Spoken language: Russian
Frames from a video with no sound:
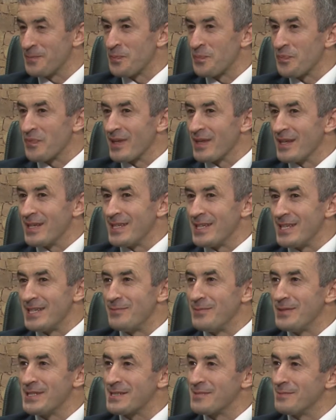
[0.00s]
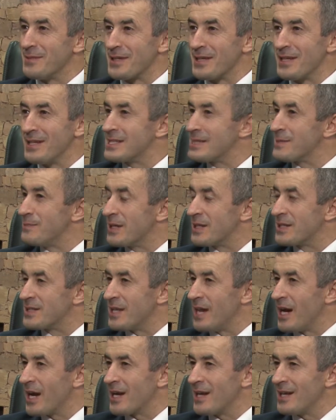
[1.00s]
Да, да, да. И мы смотрели
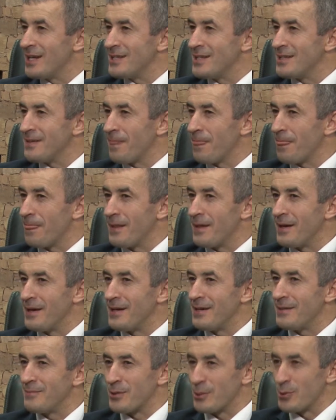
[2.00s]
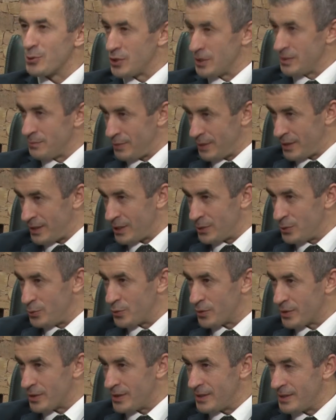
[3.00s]
спектакль э, «Приключения
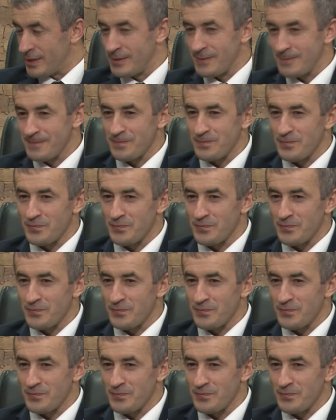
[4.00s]
Бахадора» да.